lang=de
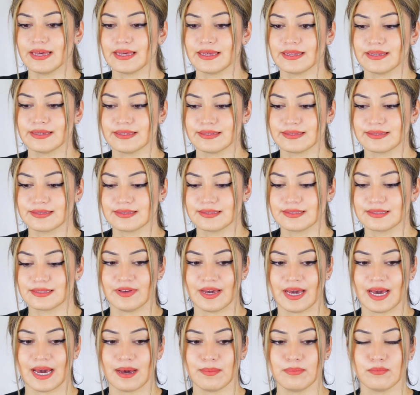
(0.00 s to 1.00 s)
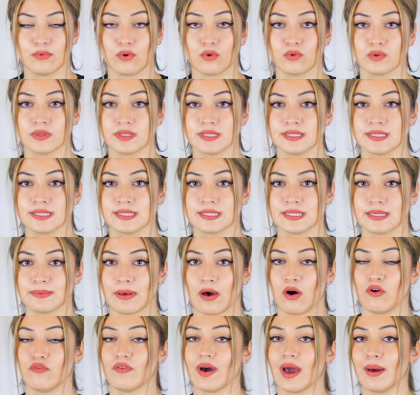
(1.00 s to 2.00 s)
ist, wir haben uns
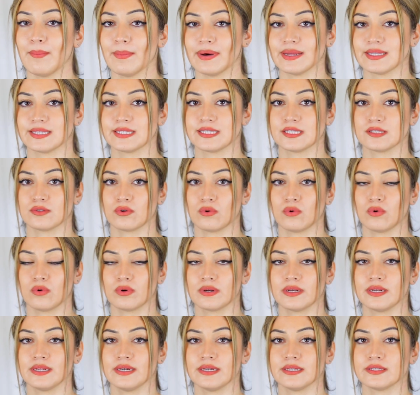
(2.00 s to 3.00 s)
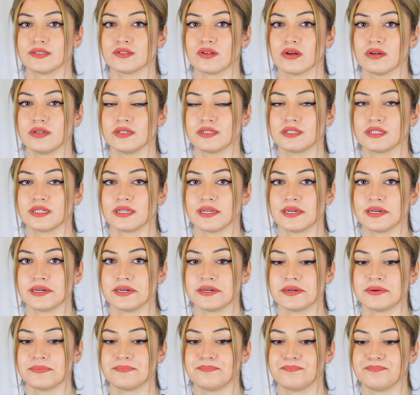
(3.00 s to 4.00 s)
auf Amazon
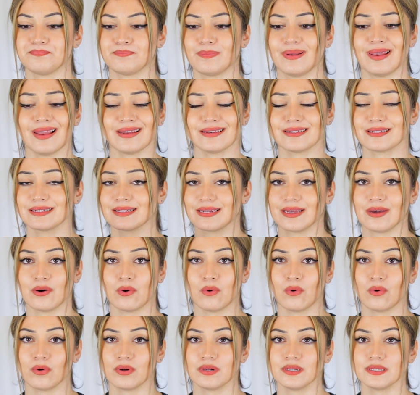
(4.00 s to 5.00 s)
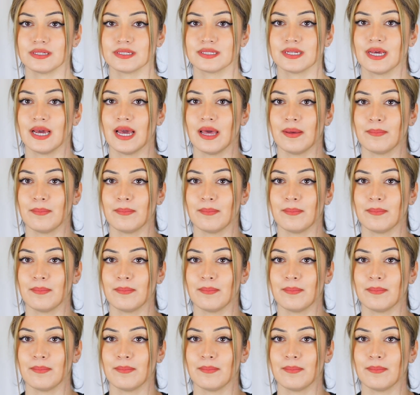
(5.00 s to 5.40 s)
solche ähm, Platten geholt,